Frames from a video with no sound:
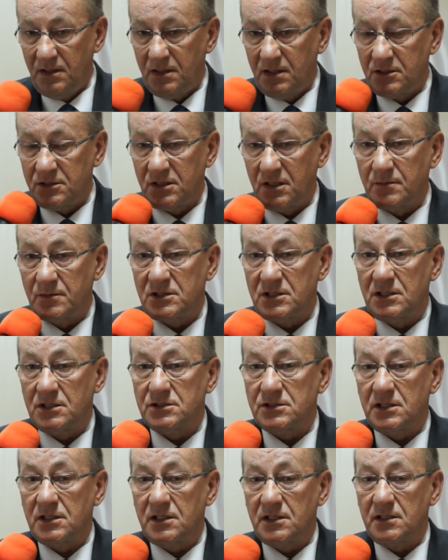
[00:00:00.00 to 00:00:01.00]
Znaczy ja myślę,
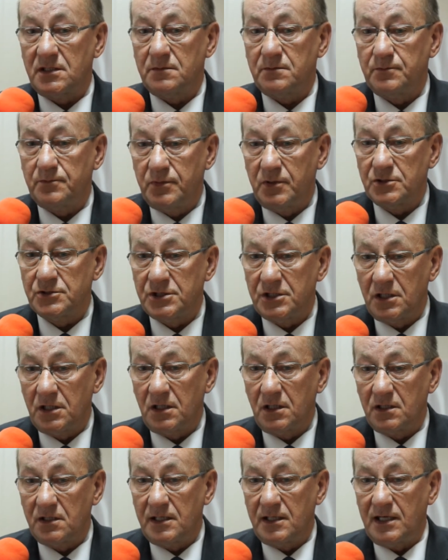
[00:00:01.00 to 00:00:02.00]
że
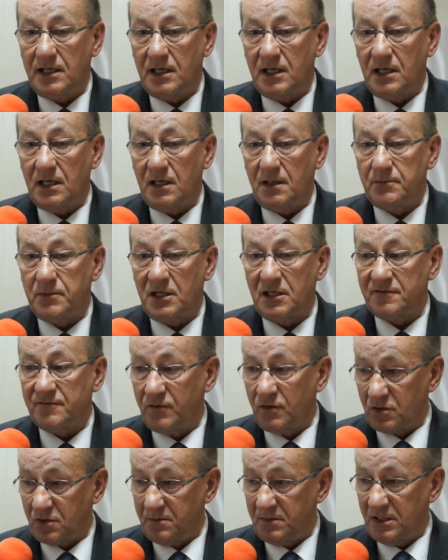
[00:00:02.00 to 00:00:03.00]
podzielona
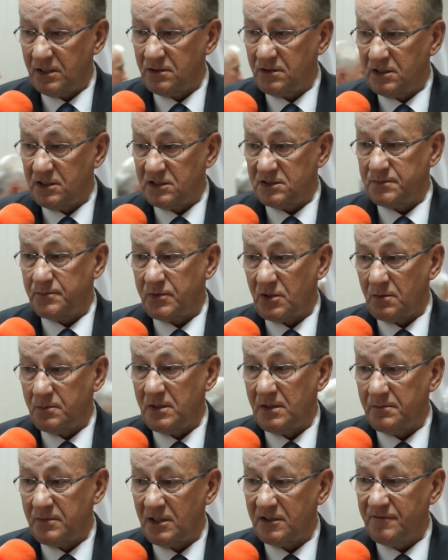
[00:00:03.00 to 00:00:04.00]
platforma to jest
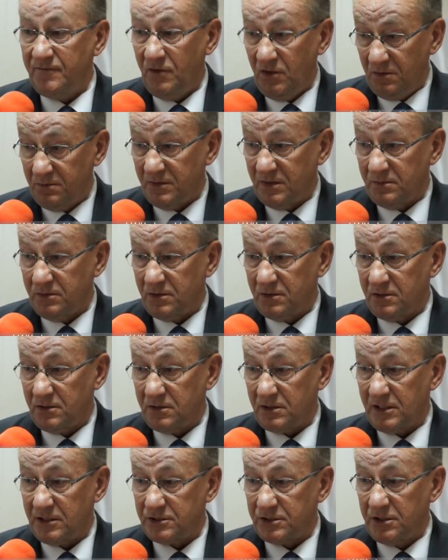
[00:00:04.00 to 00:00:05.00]
problem platformy, bo
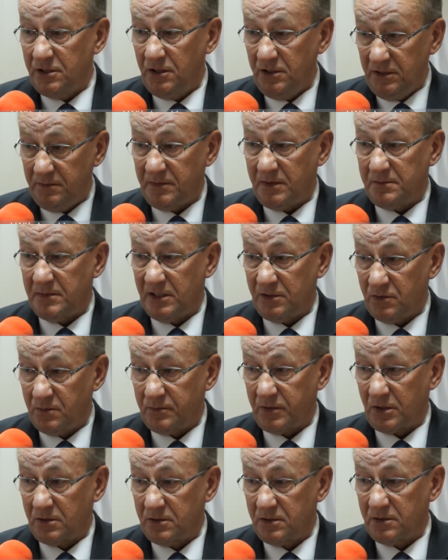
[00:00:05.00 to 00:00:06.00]
to raczej oni mają,
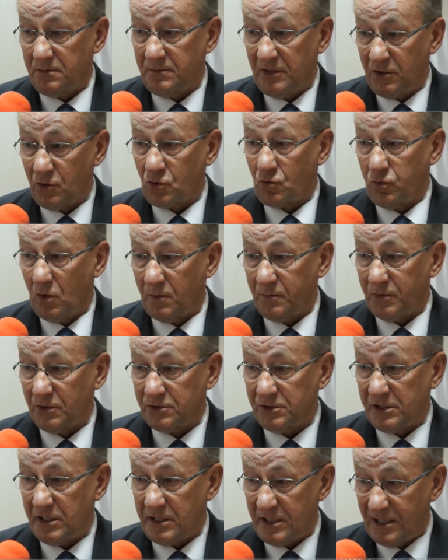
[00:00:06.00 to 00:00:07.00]
mają
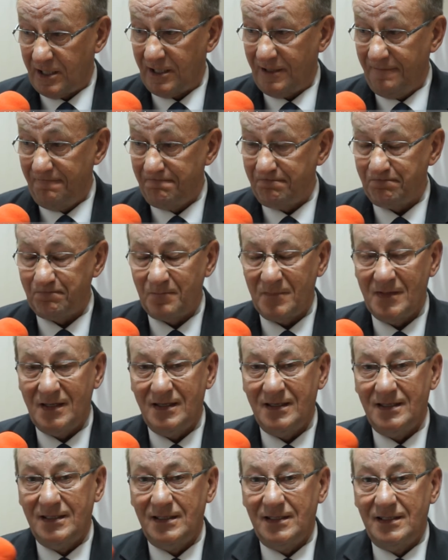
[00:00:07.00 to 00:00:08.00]
kłopot, nie ja.
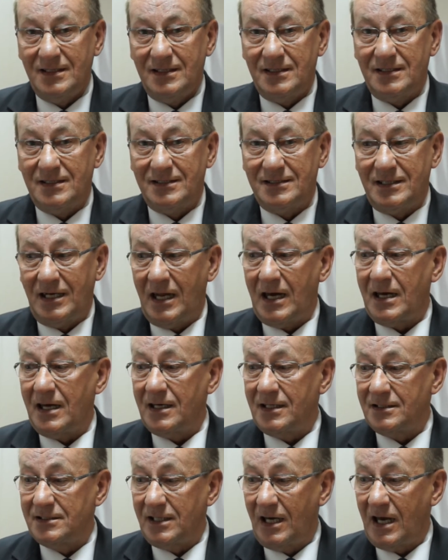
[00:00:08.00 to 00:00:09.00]
No, Janusza
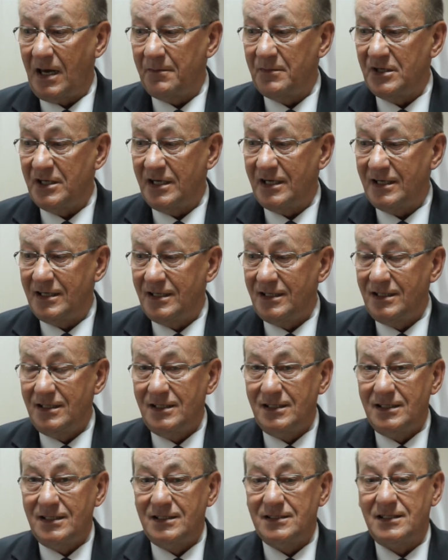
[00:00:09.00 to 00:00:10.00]
Dzięcioła po prom środowiska
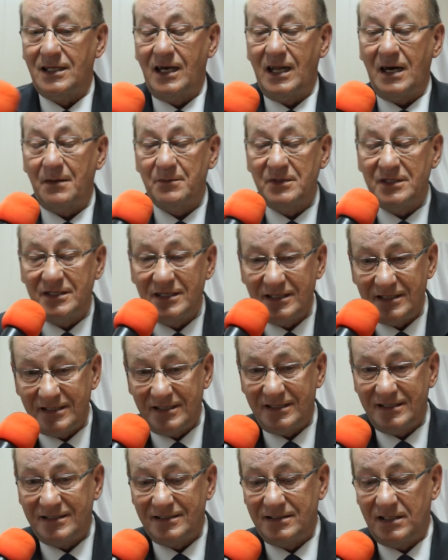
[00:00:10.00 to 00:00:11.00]
lewicowe? Dla mnie,
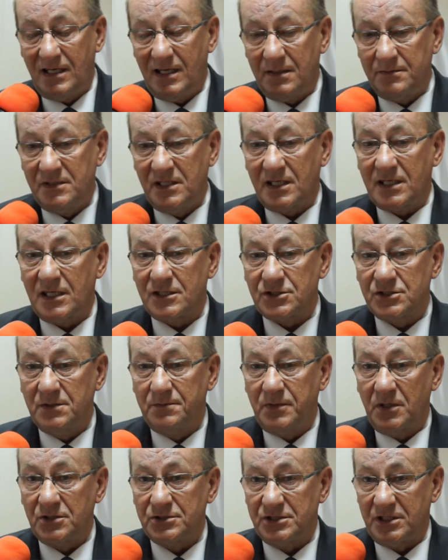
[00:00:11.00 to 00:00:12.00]
dla mnie każdy
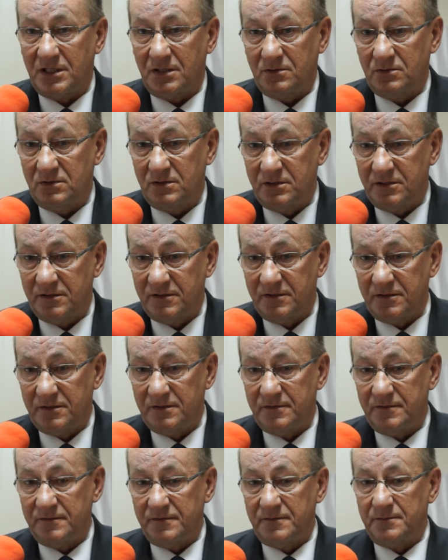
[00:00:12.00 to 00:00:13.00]
podział
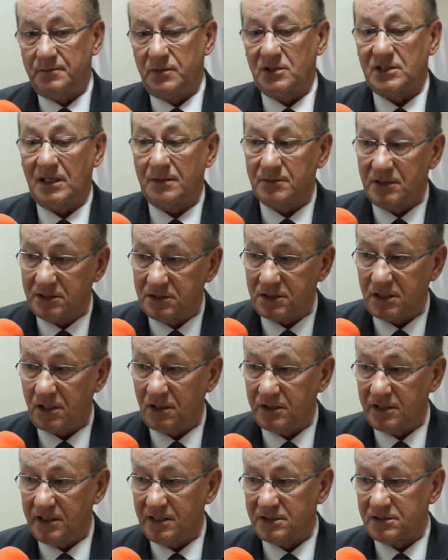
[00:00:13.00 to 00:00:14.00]
y, po tamtej
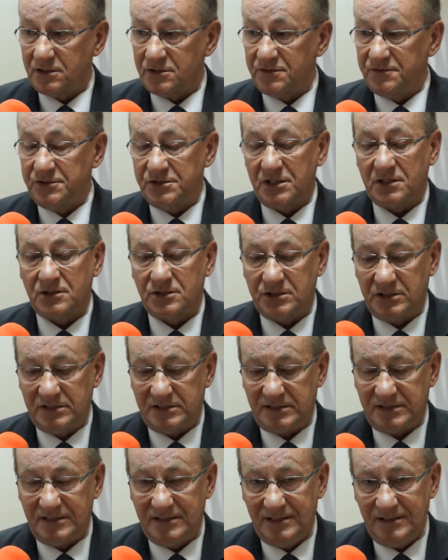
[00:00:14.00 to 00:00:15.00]
stronie jest oczywiście
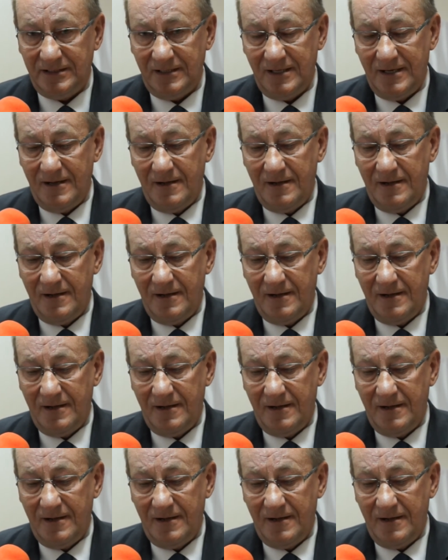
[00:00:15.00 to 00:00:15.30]
korzystny.